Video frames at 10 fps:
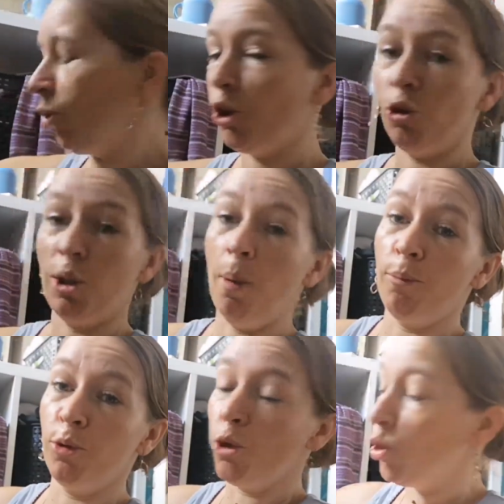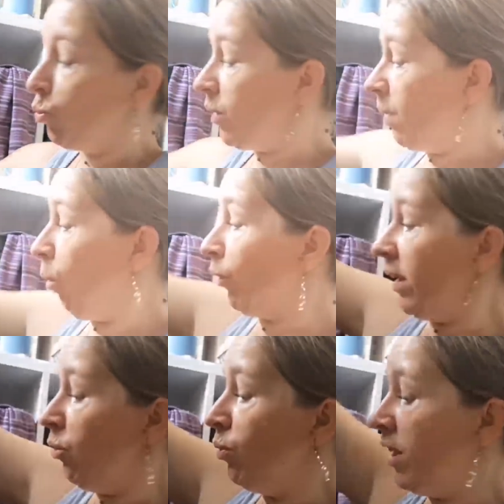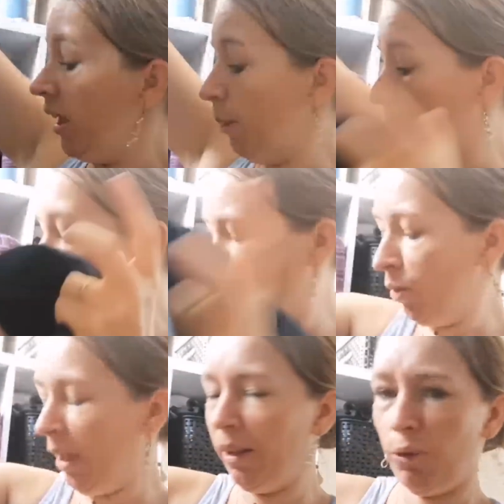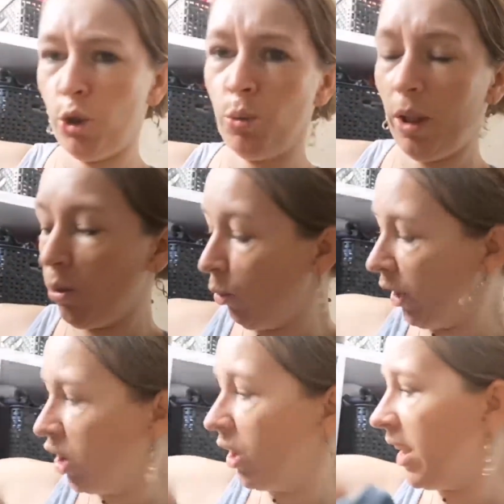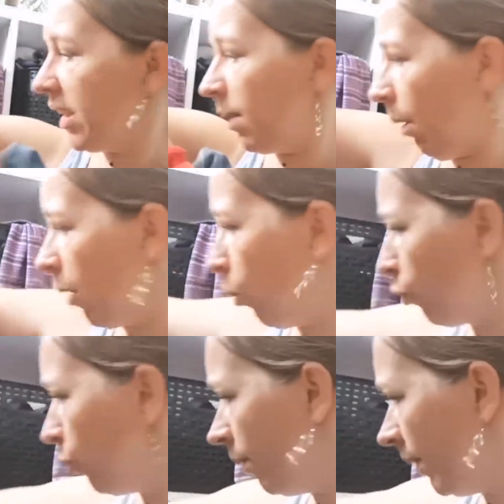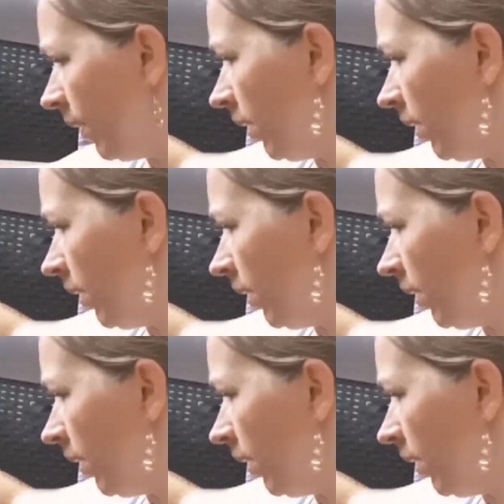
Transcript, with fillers: Je ne sais même plus ce que je vous ai demandé ou dit. Et puis, euh, il y a des fois, je vois les commentaires, je dis qu'est-ce qu'ils me racontent eux